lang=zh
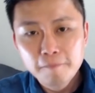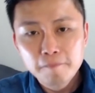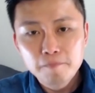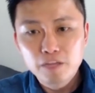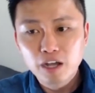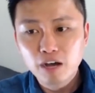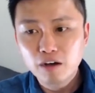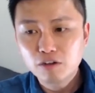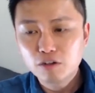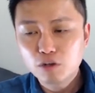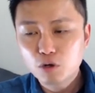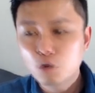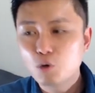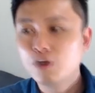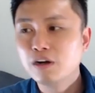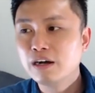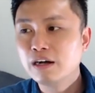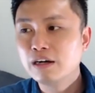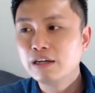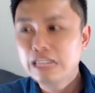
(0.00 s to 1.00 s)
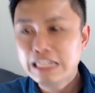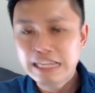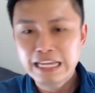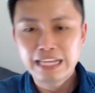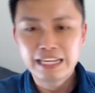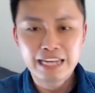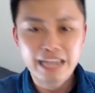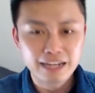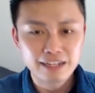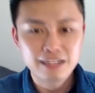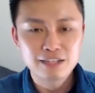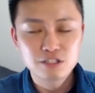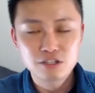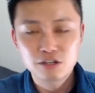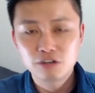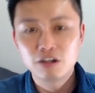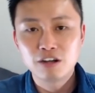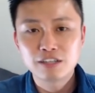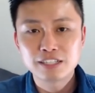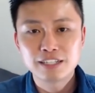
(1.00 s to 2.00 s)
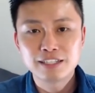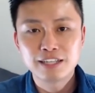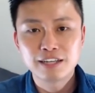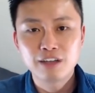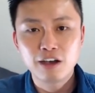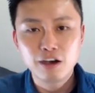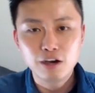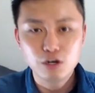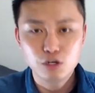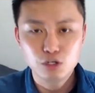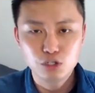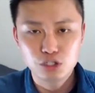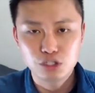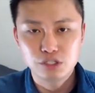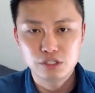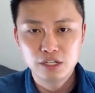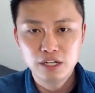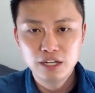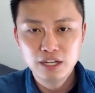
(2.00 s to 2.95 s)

然后又过了一年两年之后，然后才调到二十。